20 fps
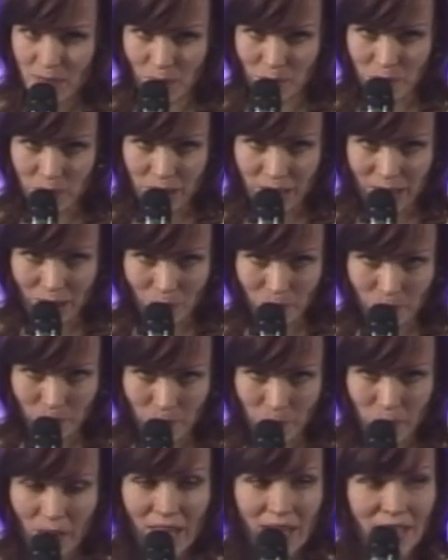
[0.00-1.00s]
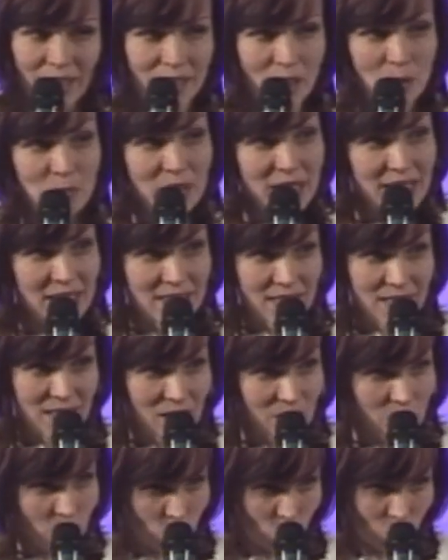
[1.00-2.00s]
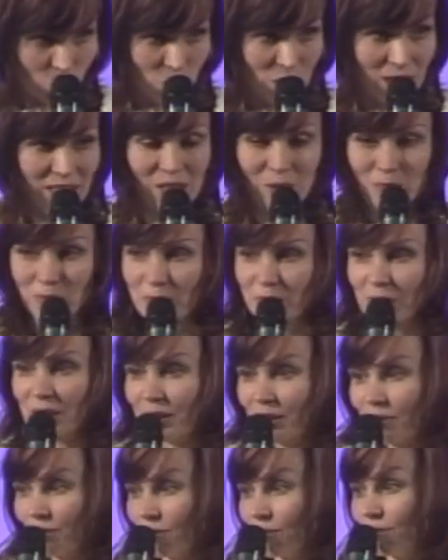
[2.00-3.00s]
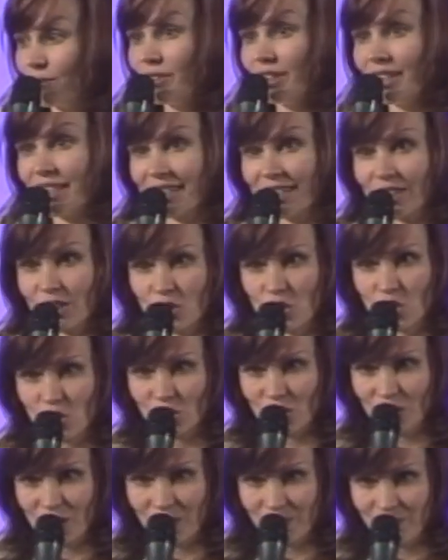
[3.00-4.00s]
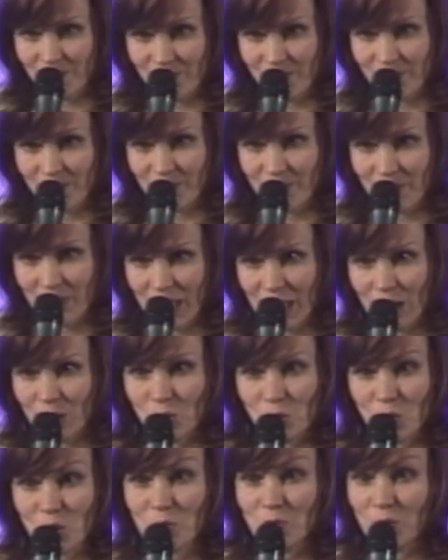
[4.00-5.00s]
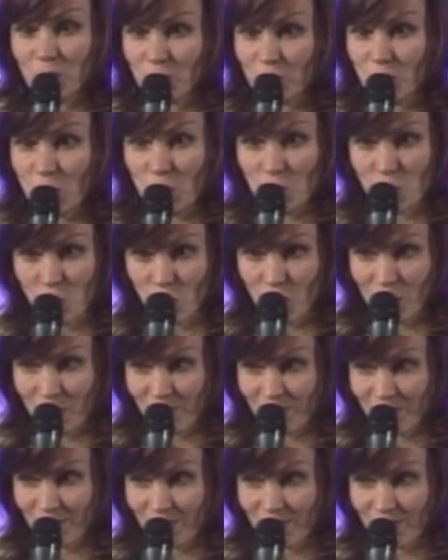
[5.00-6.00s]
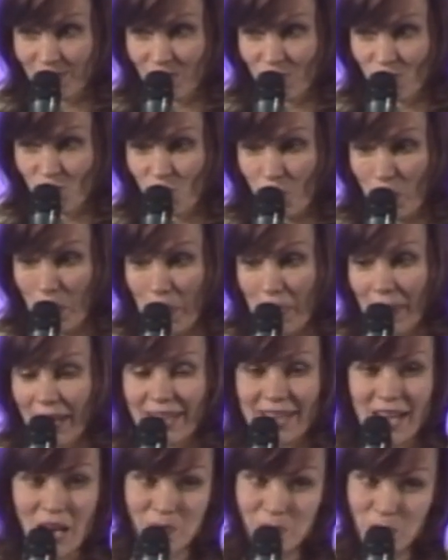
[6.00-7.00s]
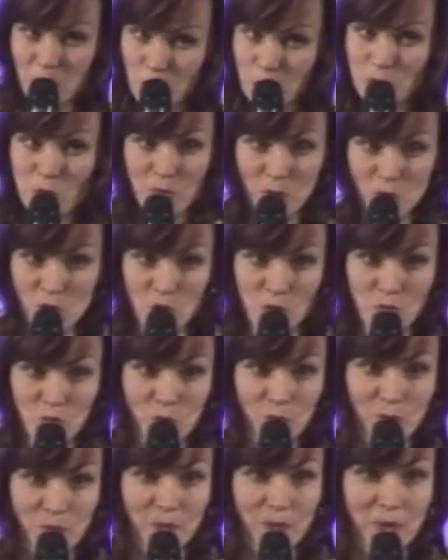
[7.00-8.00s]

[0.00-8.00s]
событием, я бы сказала, что это был выезд тишины, который был весной. И я объясню почему.